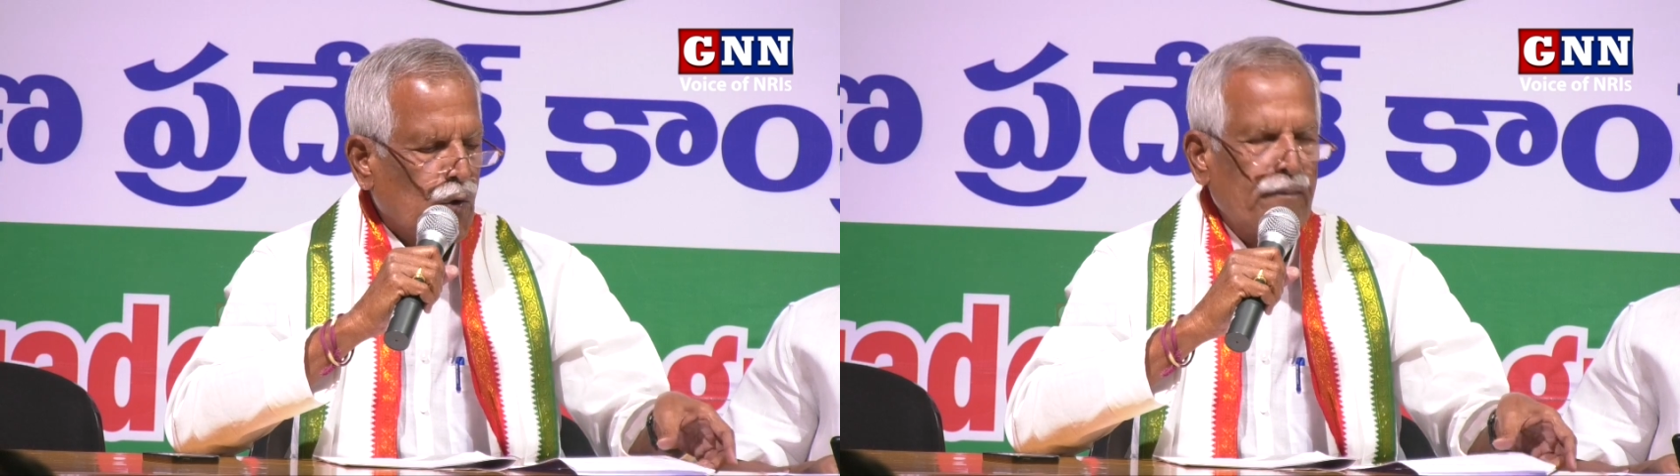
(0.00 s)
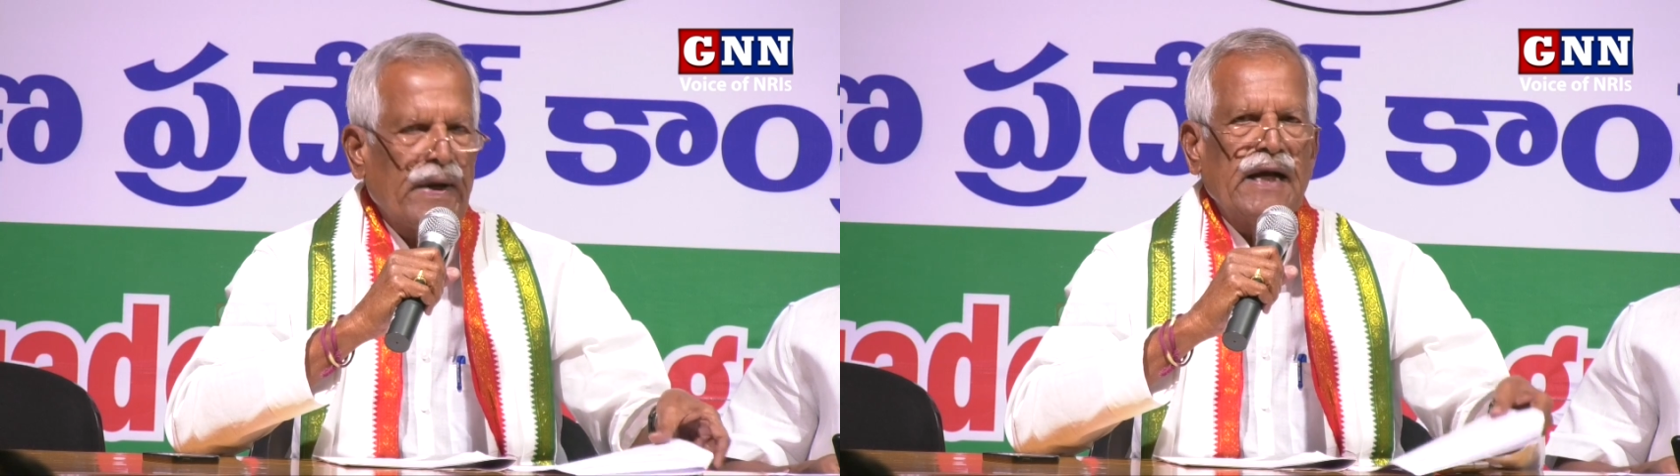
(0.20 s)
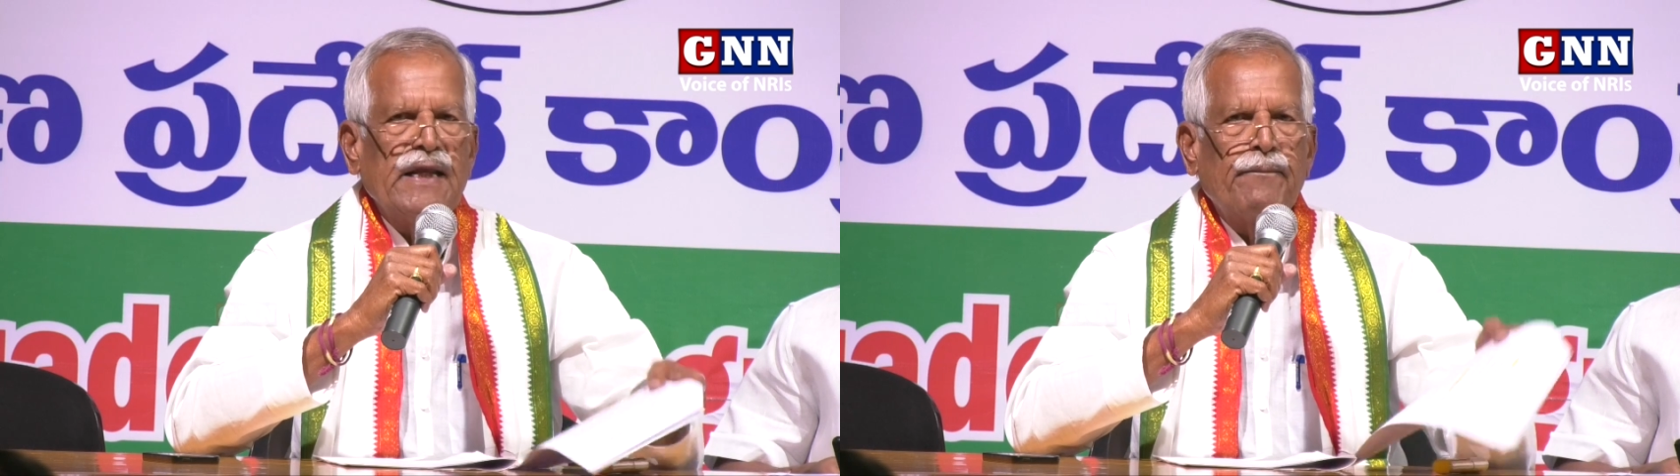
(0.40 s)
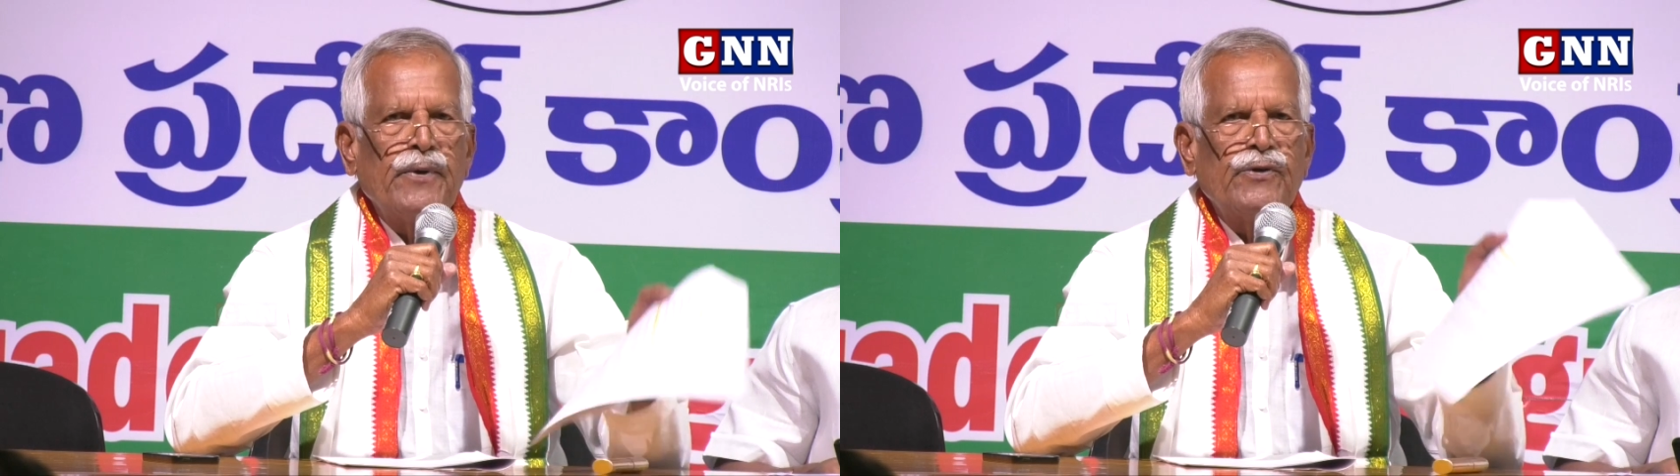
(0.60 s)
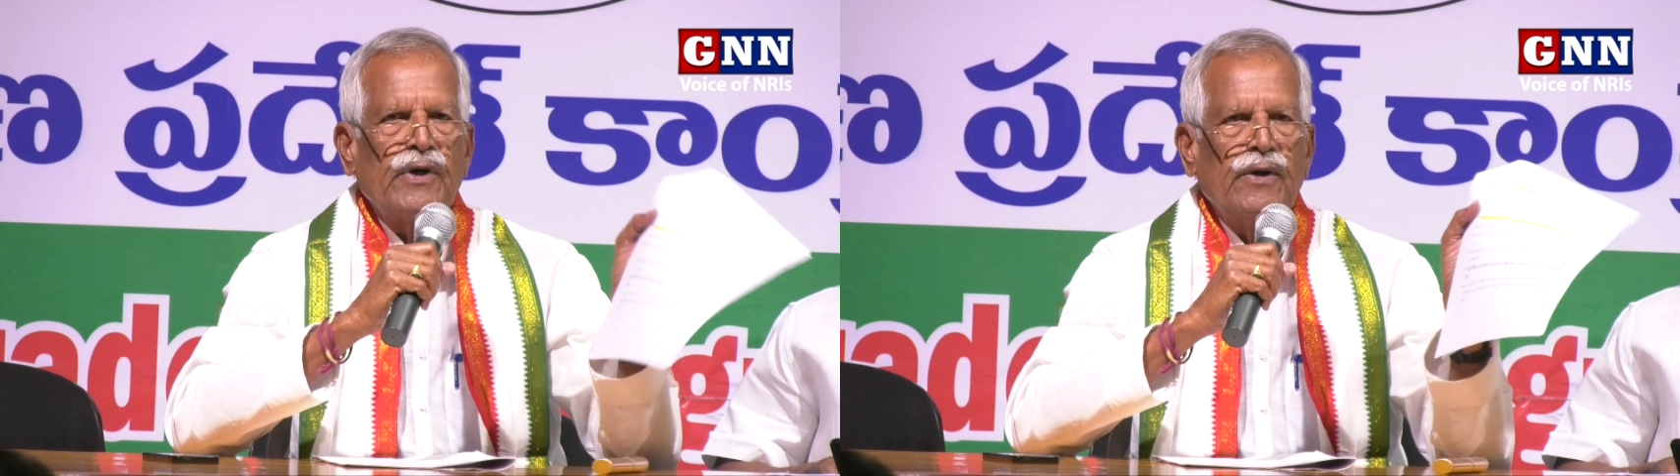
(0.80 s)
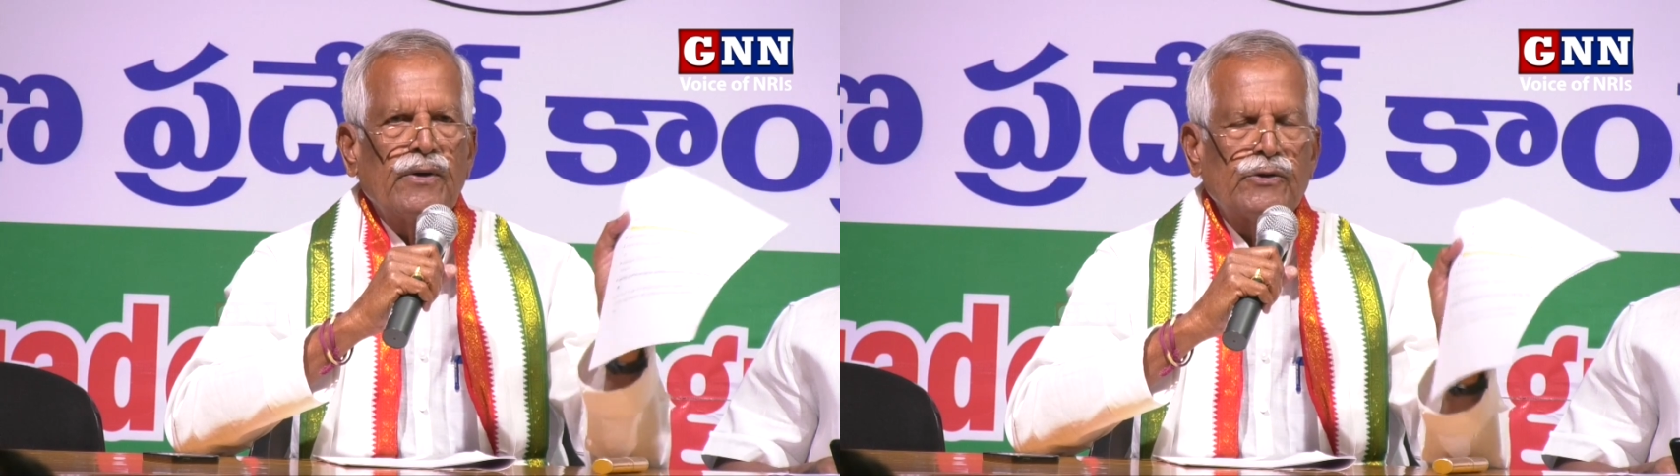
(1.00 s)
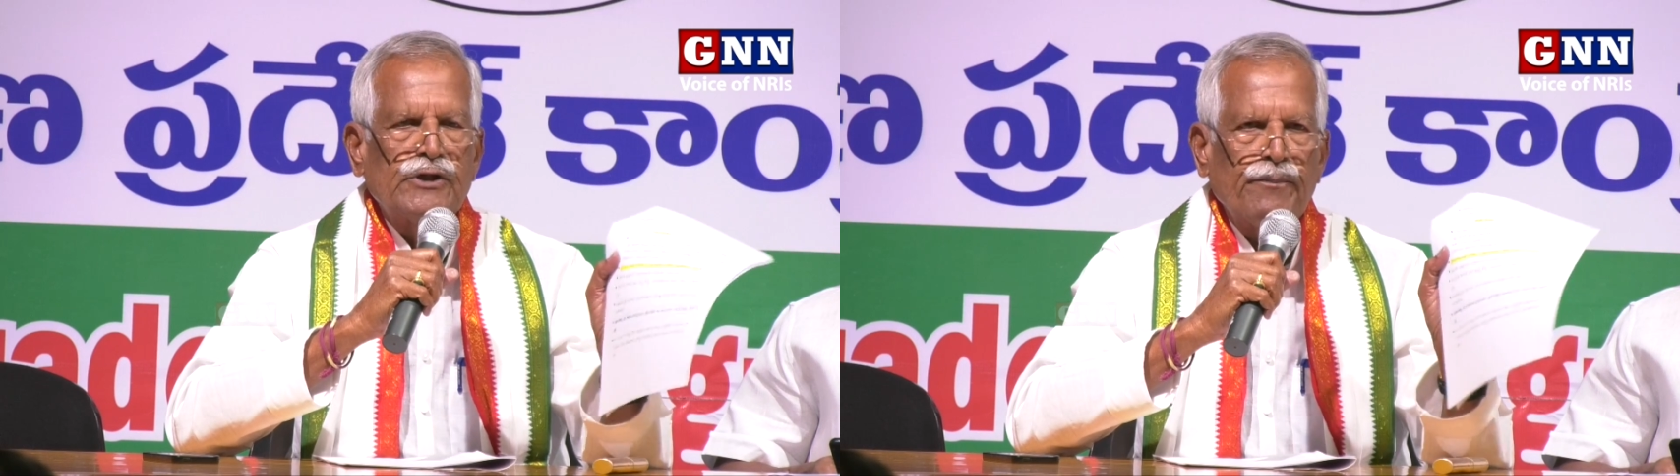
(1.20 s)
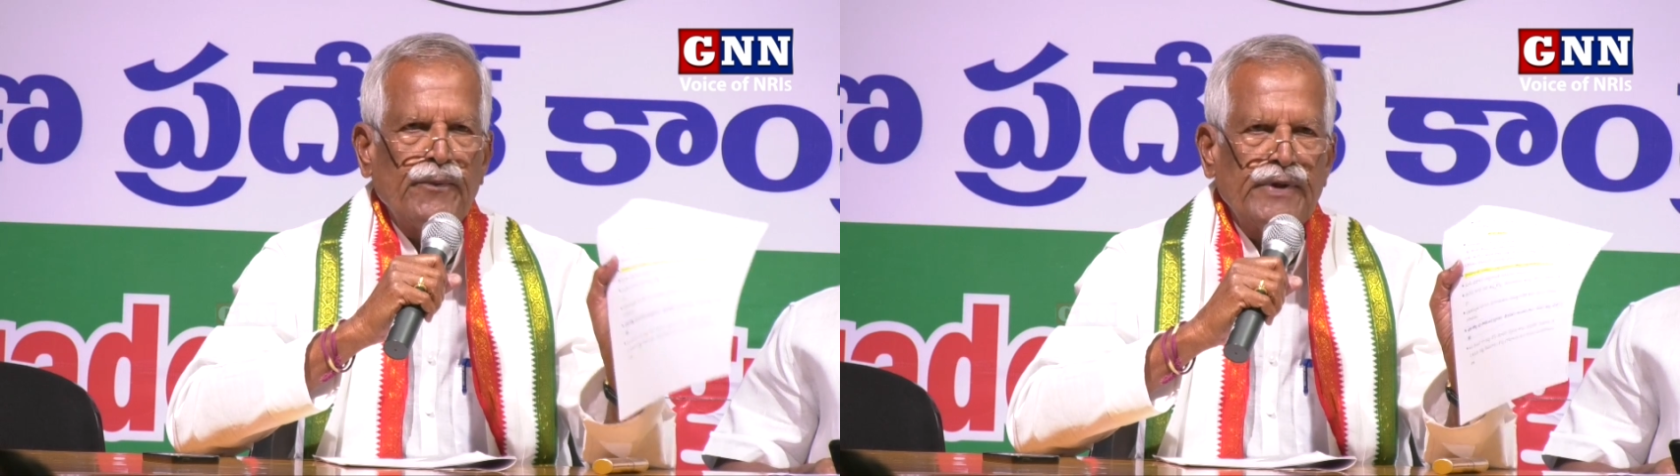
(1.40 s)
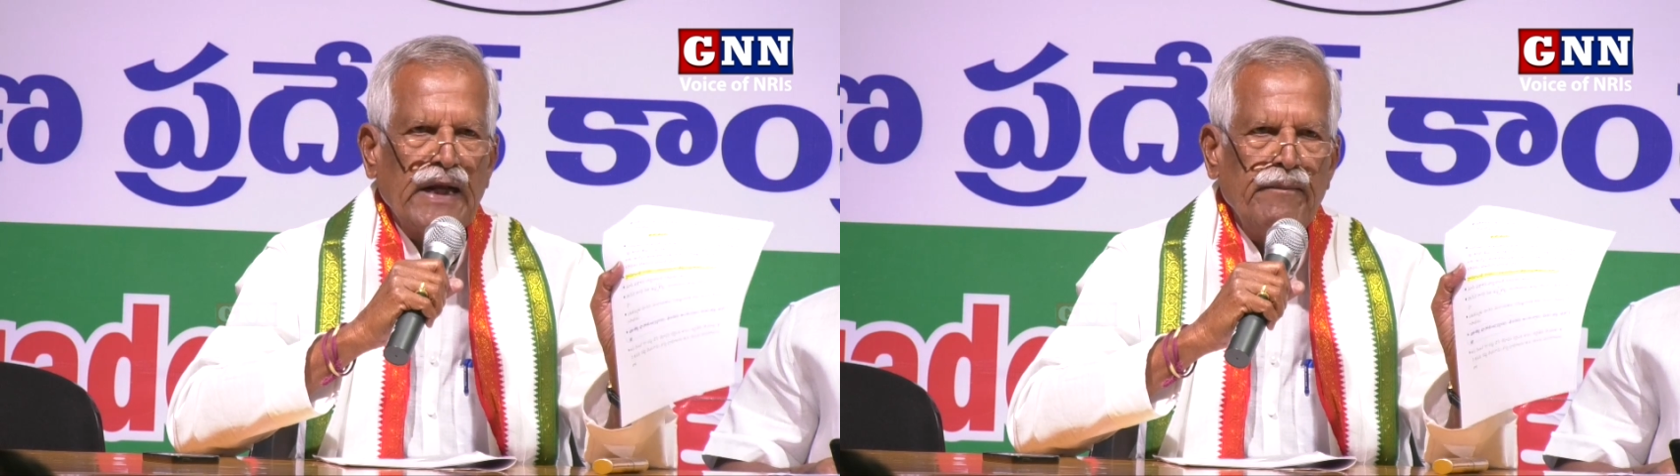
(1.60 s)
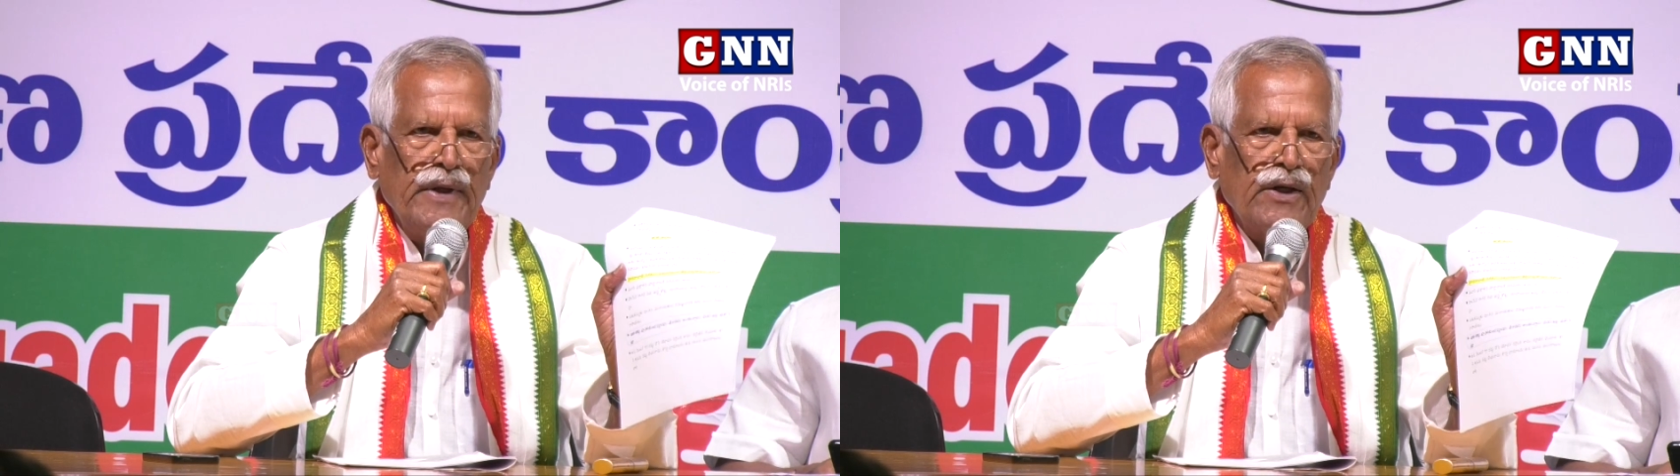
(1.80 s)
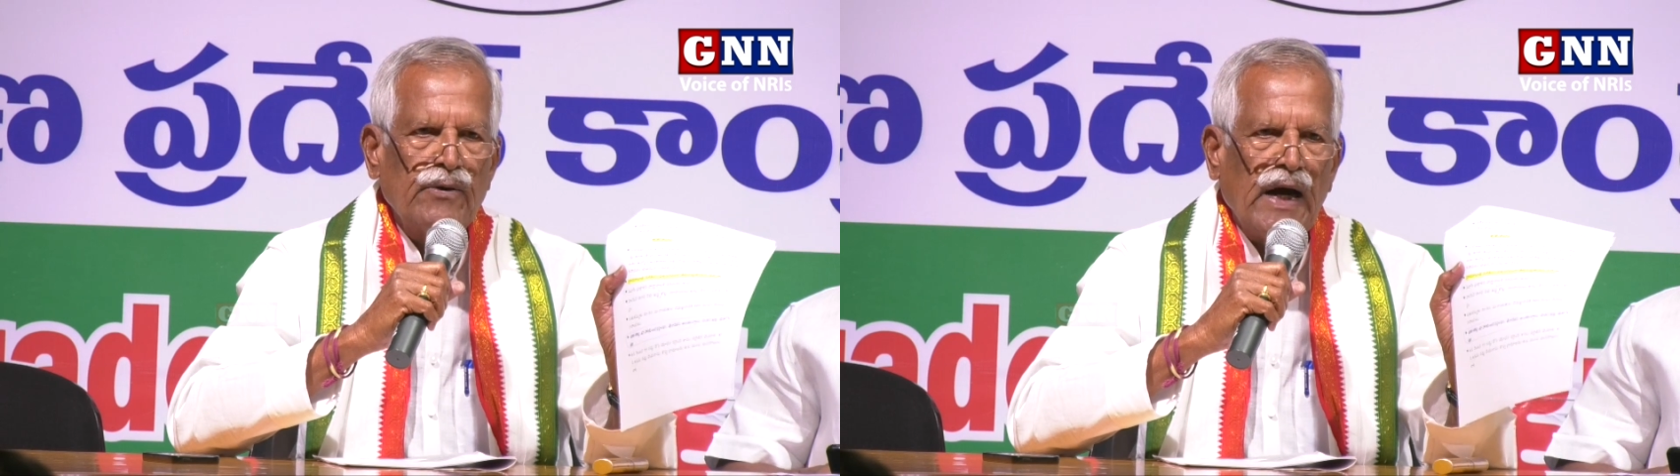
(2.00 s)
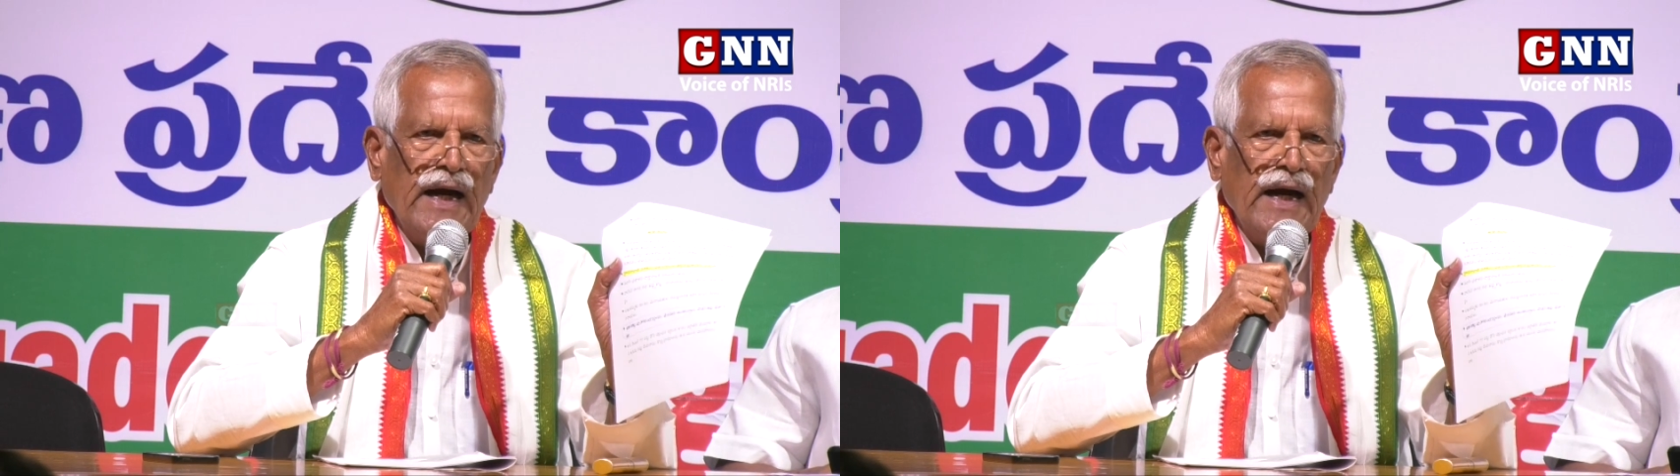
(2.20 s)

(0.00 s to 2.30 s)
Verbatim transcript: గొప్పగా చెప్పింటే చెప్పుంటే మీరు